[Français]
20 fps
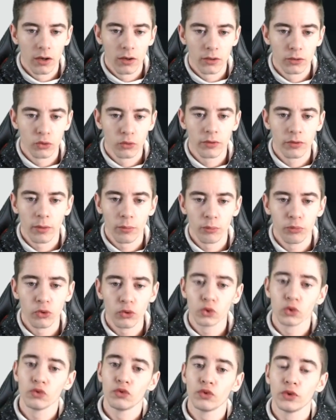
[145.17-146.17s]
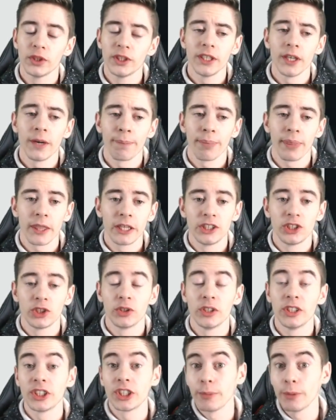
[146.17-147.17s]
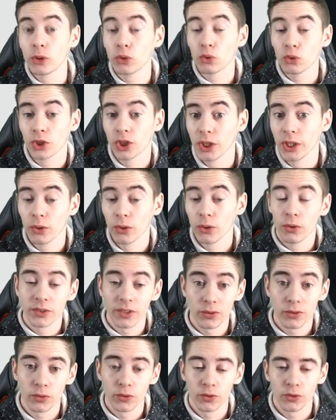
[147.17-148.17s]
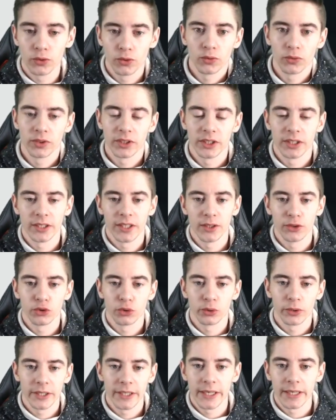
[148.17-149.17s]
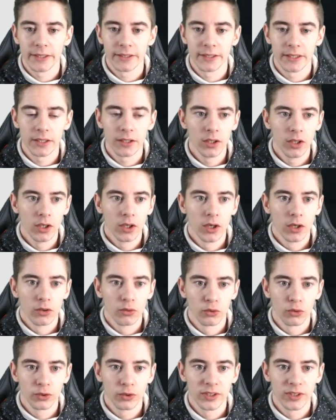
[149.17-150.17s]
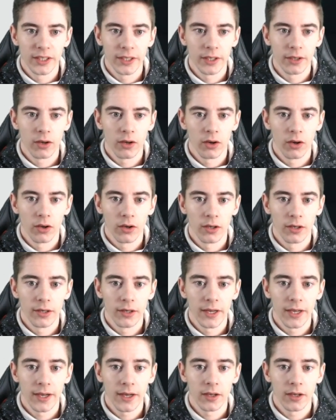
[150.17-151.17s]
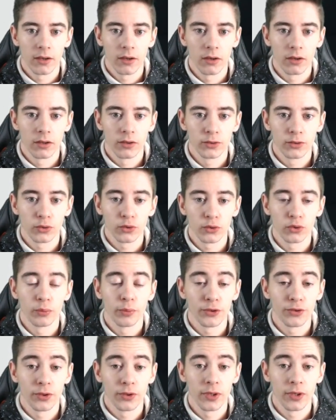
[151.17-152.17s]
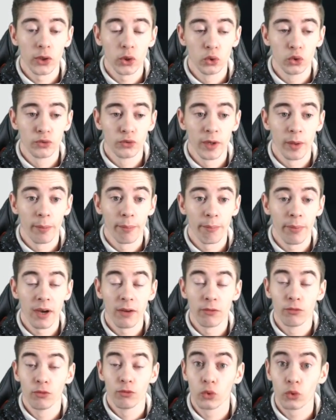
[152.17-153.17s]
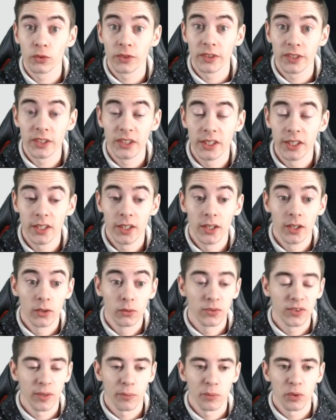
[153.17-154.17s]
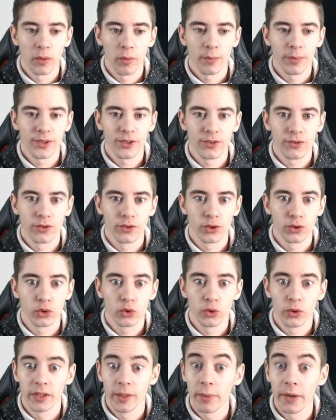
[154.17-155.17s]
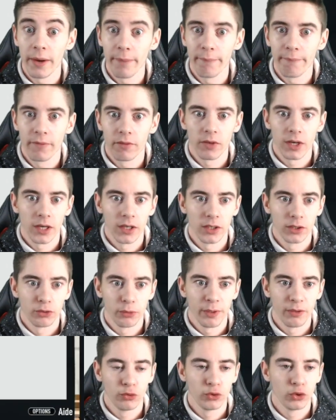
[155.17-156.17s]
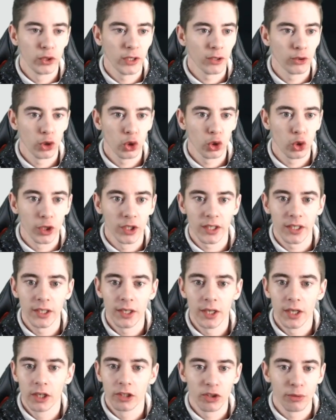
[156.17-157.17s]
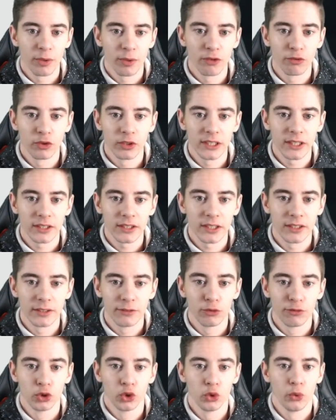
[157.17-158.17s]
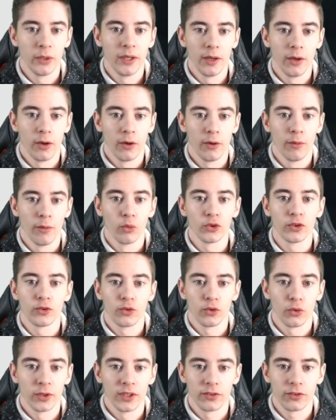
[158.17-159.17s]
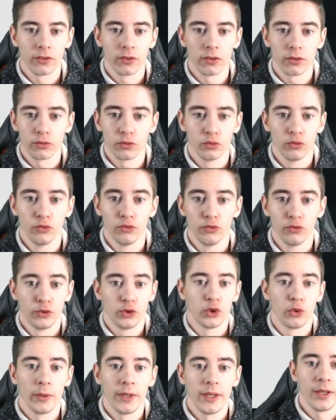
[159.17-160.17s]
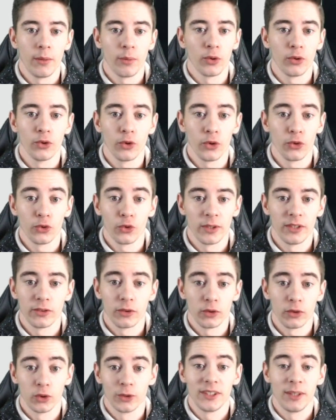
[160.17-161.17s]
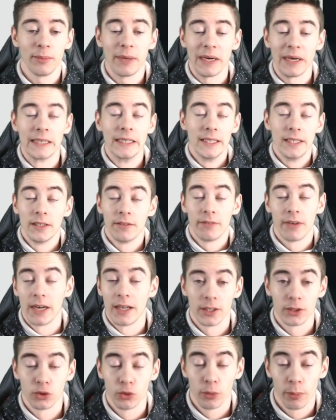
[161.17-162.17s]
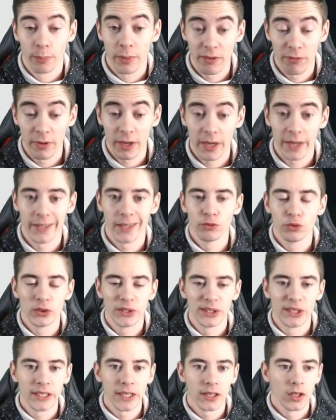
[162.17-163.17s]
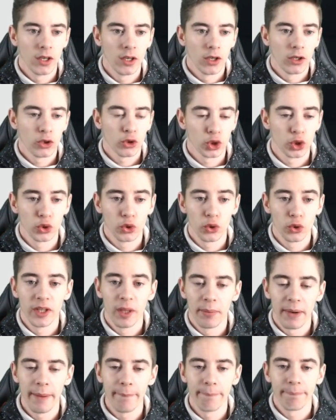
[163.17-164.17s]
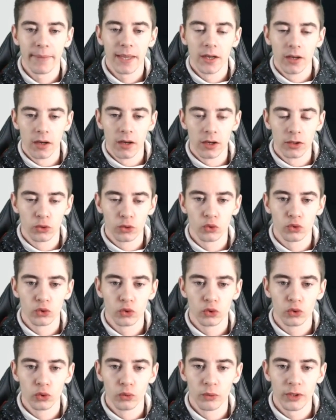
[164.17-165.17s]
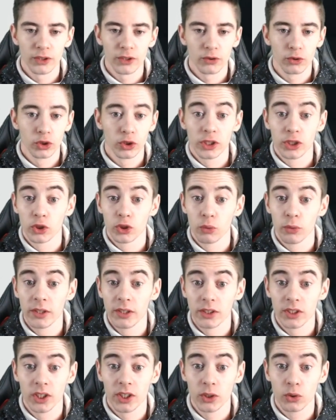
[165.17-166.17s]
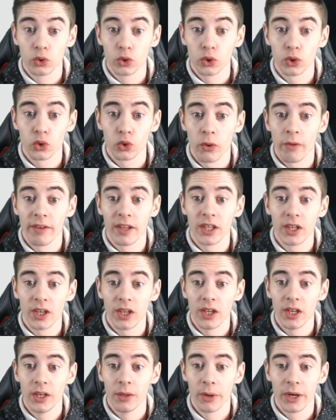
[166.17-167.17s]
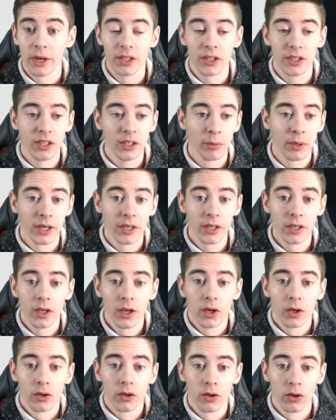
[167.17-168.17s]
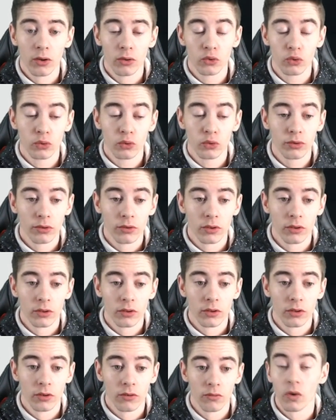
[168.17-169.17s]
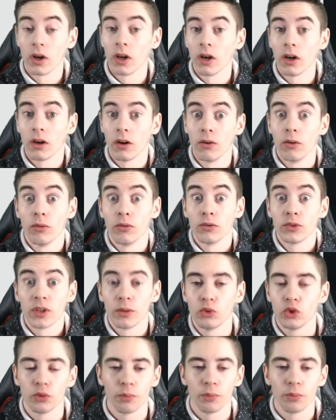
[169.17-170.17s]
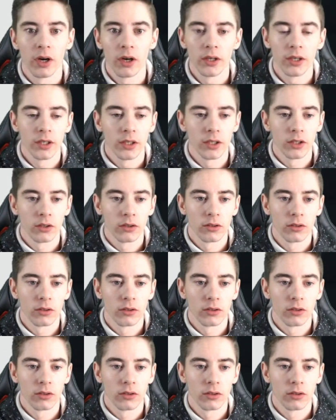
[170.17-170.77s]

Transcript: donc pour tout vous dire, je n'ai jamais touché aux instructions cette année sur les gardiens. Donc c'est là sur ce poste là où je vais pas vous conseiller, tout simplement parce que je ne connais pas. Voilà, je vais pas vous dire de conneries. Je vais pas vous dire s'il faut jouer monte sur les centres ou faut jouer prudent sur je ne sais pas. Voilà, je préfère rien vous dire quand je ne connais pas. Euh, donc du coup, moi ce que j'ai joué, j'ai toujours joué avec équilibré, équilibré. Euh, donc euh, voilà, ça bouge pas et